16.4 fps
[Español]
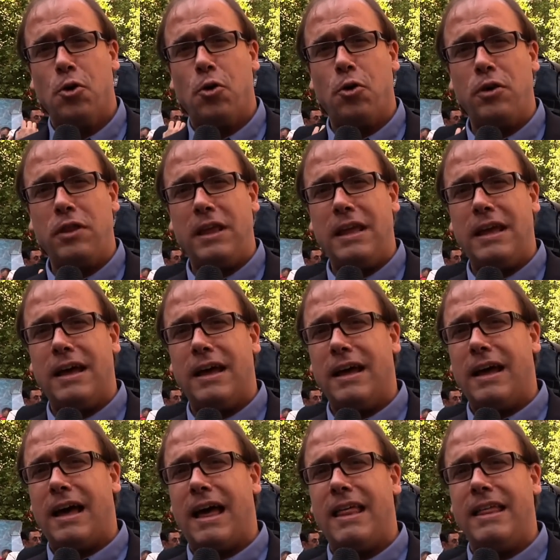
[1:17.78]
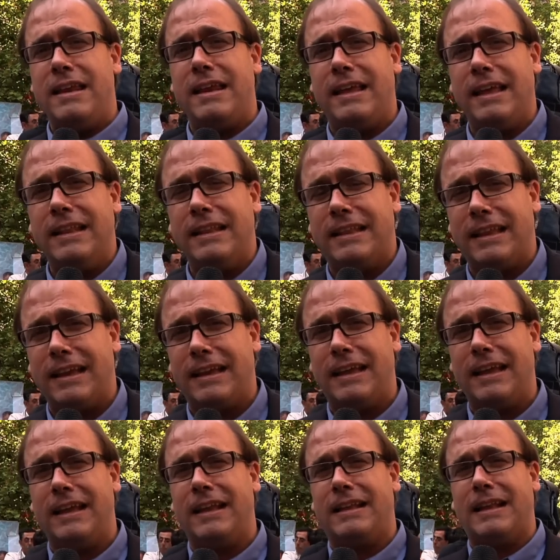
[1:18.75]
hoy día a dirigentes
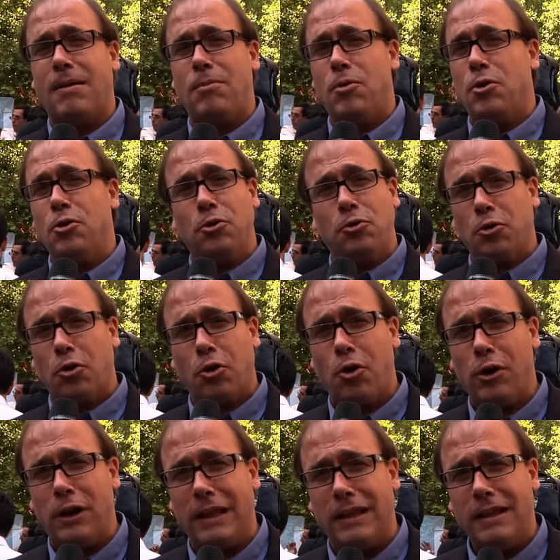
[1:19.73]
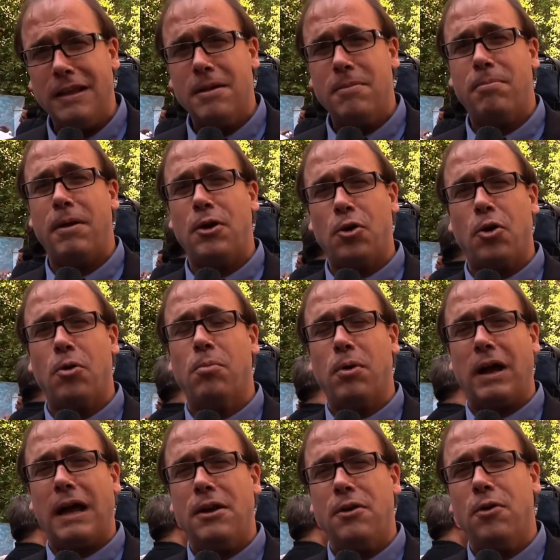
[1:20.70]
que estamos en otros roles, pero
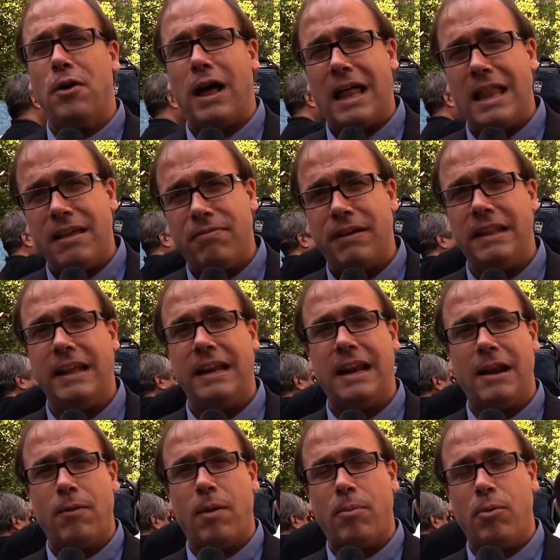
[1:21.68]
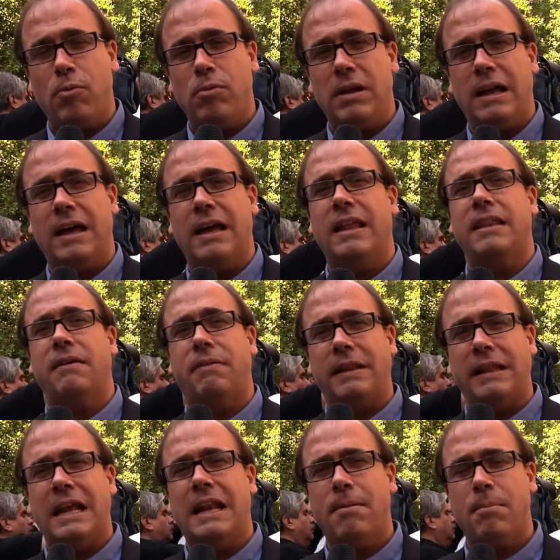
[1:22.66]
convocarnos a defender el agua pública,
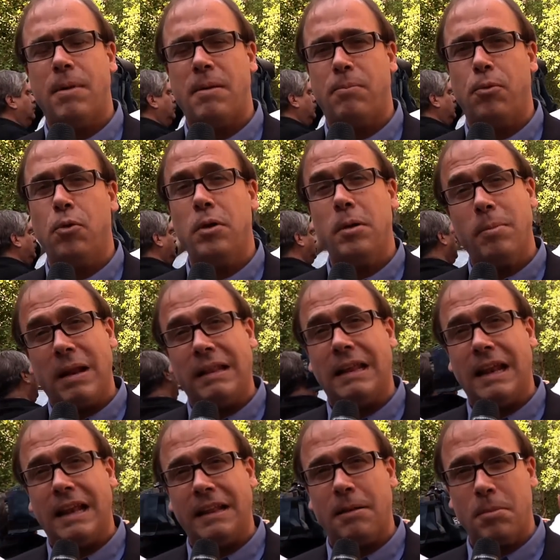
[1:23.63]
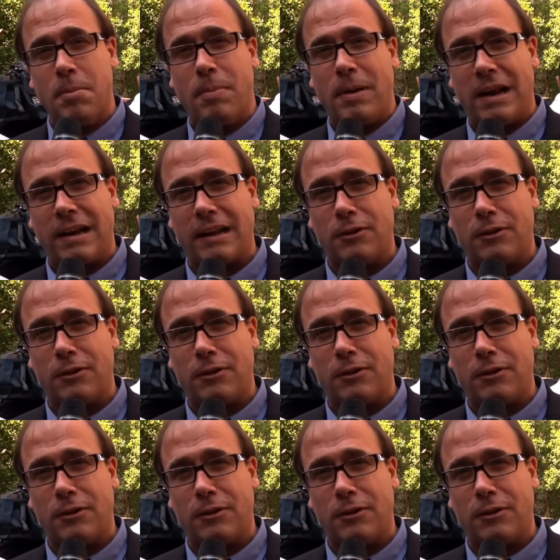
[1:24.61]
defenderla en Maipú y plantearla también para el